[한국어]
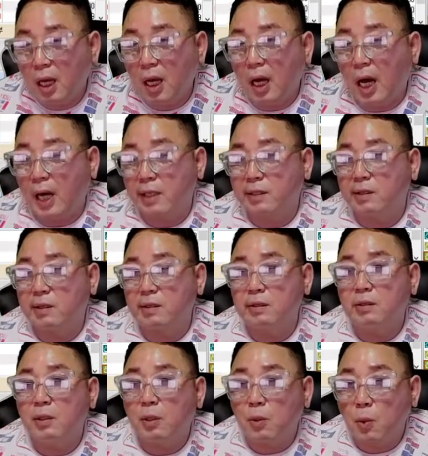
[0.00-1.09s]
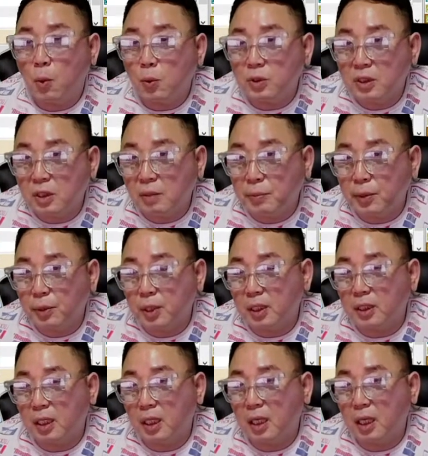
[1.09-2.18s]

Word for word: 아는 거는 공식이 필요하다.